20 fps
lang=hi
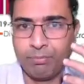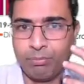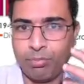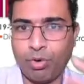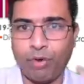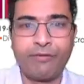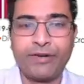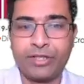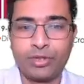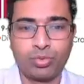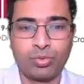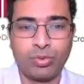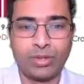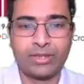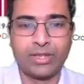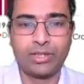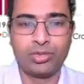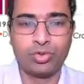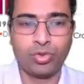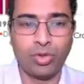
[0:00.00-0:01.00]
प्रॉफिट्स हुआ
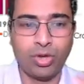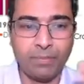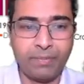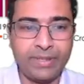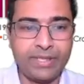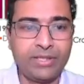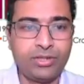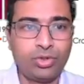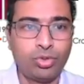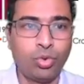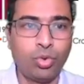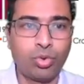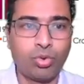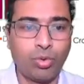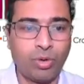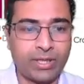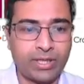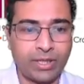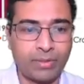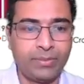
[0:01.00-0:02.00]
था जो अभी दो
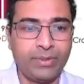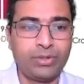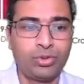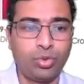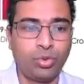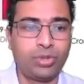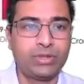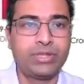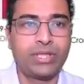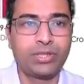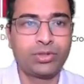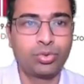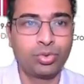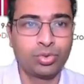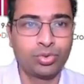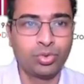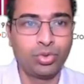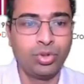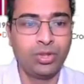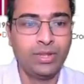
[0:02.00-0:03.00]
क्वार्टर में दो हजार दो
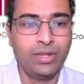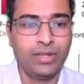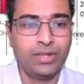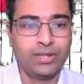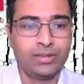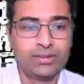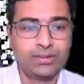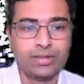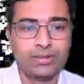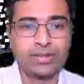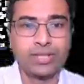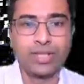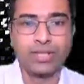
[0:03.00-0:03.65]
सौ सत्रह